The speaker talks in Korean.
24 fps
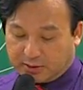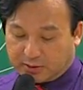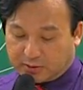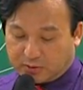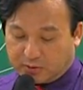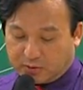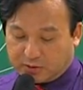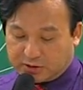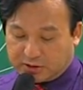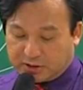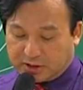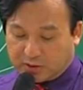
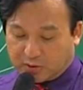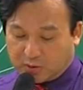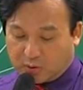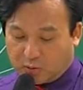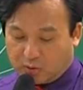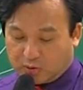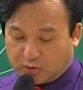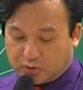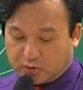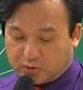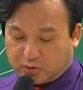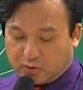토지의
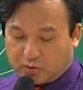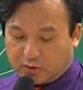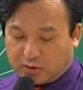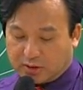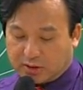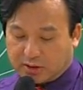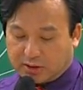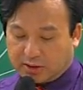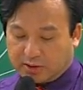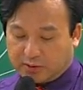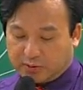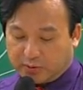
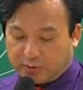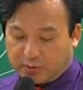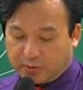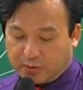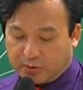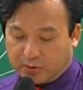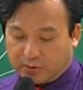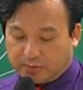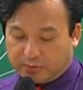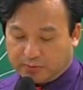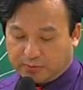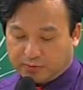
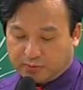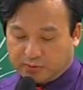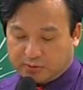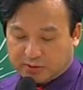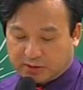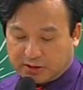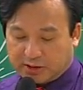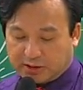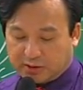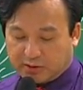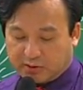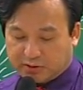공중공간에도
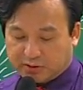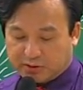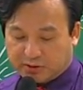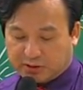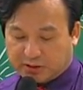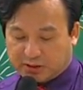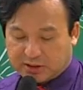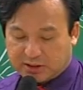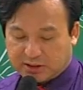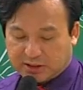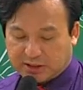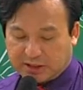부동산의 경제적
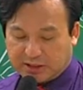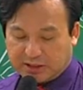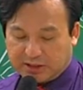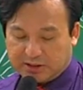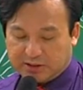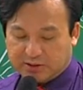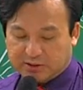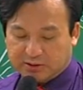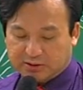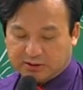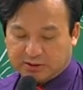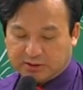가치가
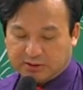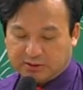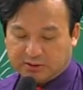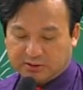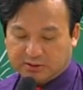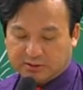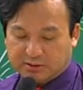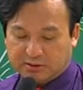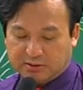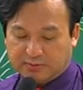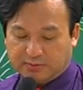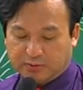인정되는
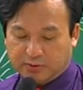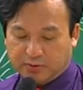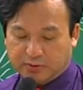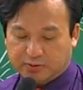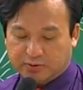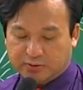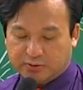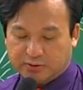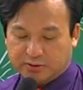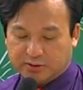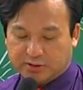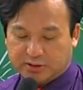것을
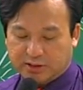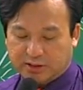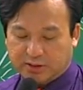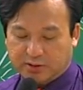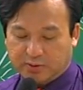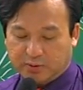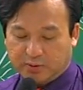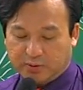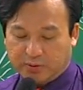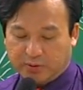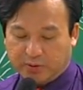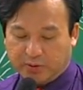보여주는
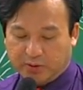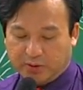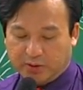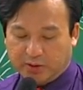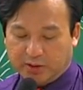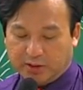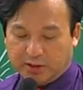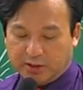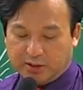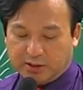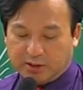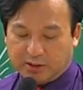사례로
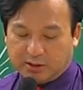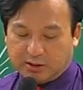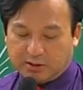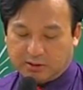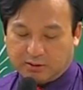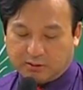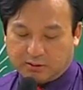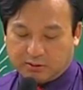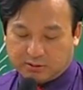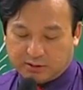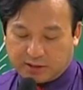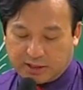
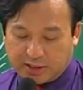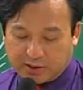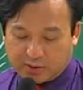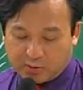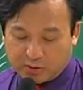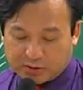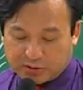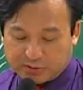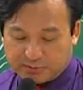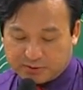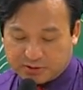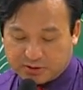어,
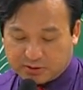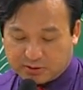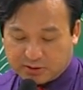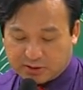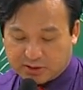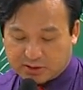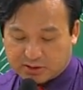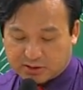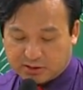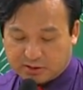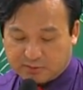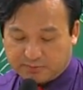대도심
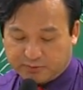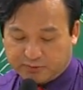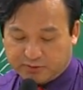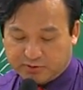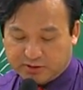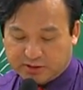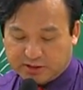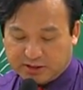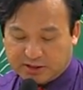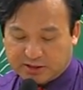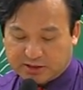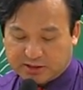지역에서
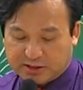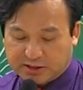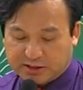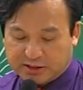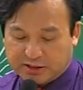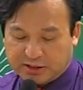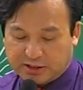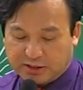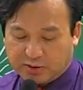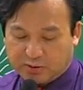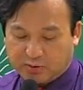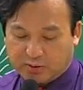분쟁의 대상이
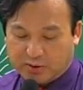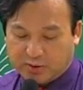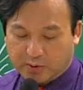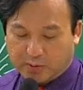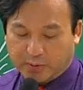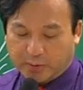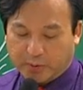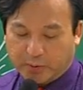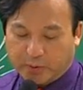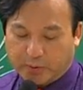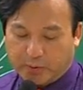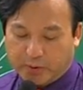되기도
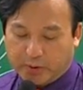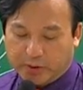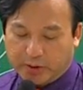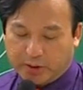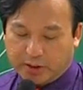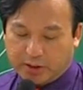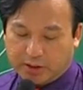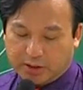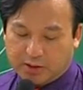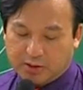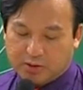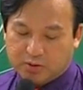하고
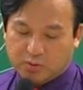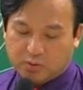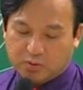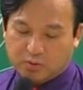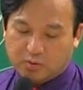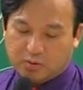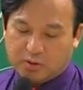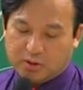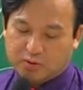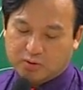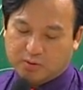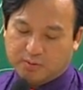
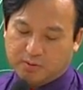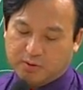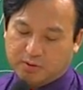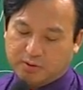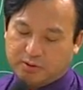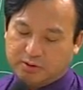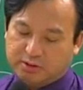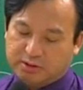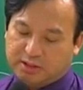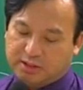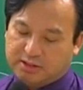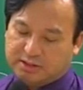일족공화
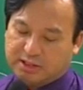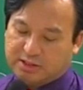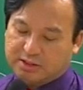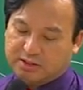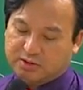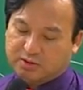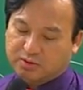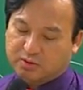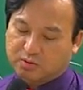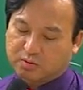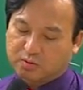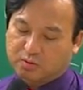조목권은 제가
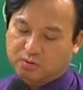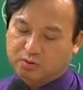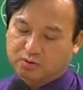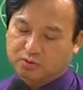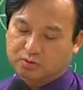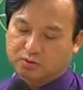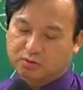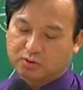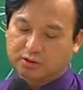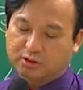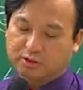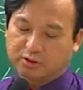사적
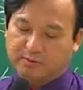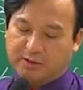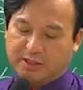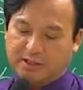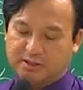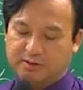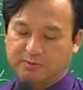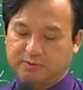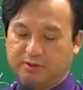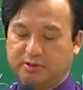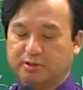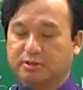공중권이라고
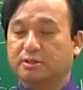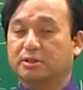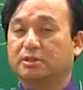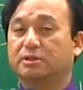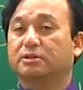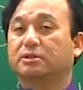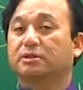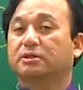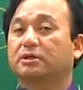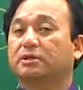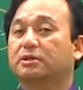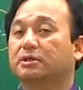말씀드렸어요.
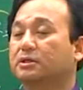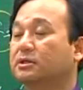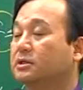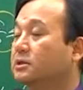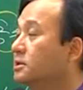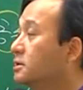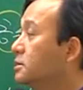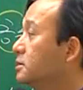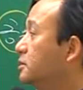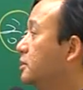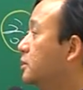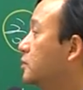
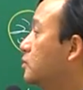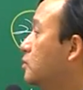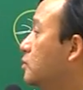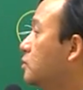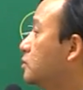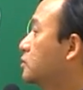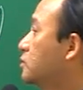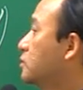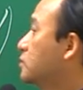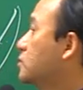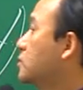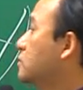근데
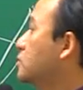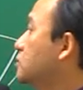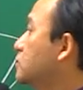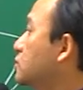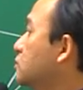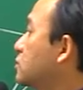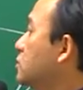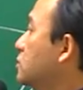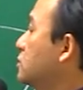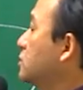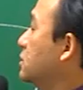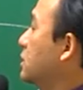공적
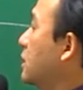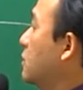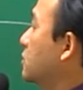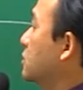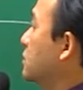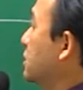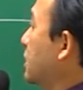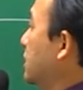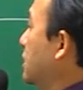공중권은 나오진